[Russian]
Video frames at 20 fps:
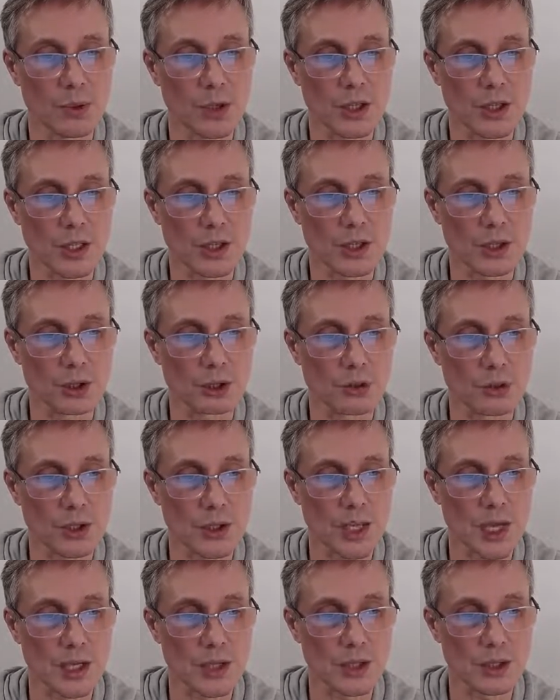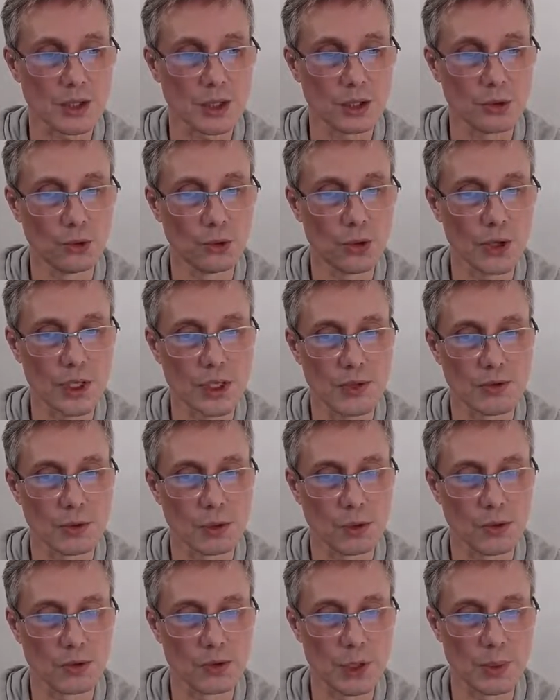Если же кто скажет на Духа
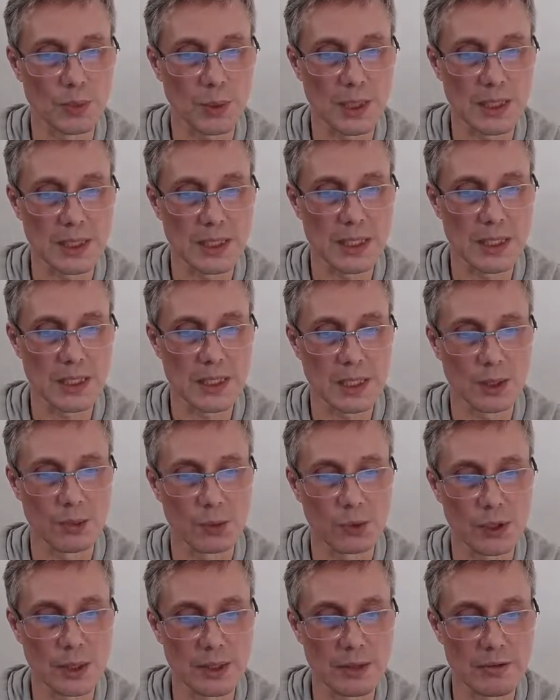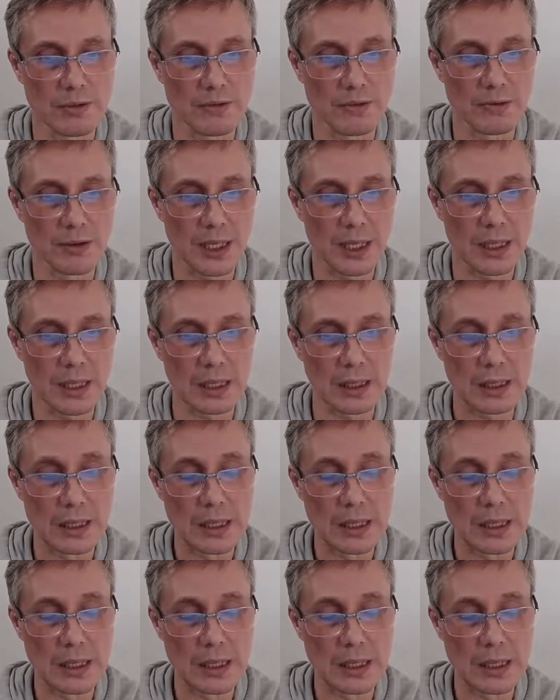Святого, не простится ему ни в веке,